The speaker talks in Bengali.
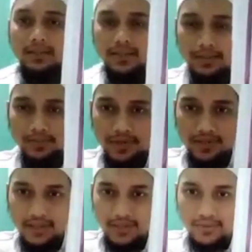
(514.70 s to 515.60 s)
তারপর
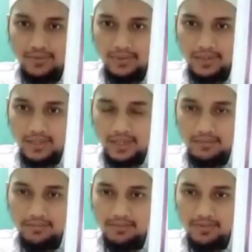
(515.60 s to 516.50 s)
আছে দেখুন
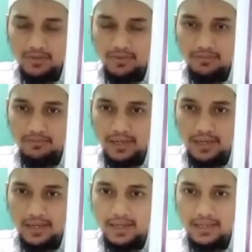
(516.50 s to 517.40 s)
মিম জবর
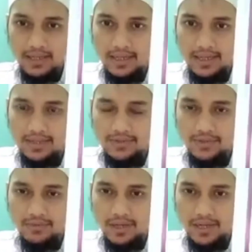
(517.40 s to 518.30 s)
মা আইন
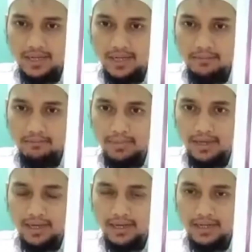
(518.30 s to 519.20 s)
জবর আ
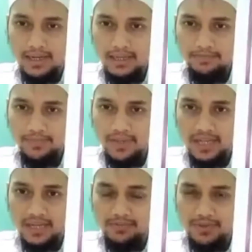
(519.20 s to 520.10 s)
মা আ
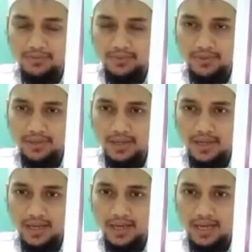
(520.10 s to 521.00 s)
কাব জবর
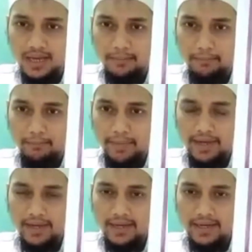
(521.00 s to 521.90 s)
কা
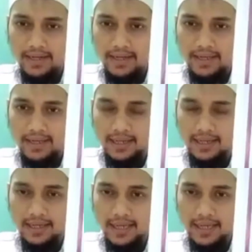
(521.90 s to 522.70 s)
মা কা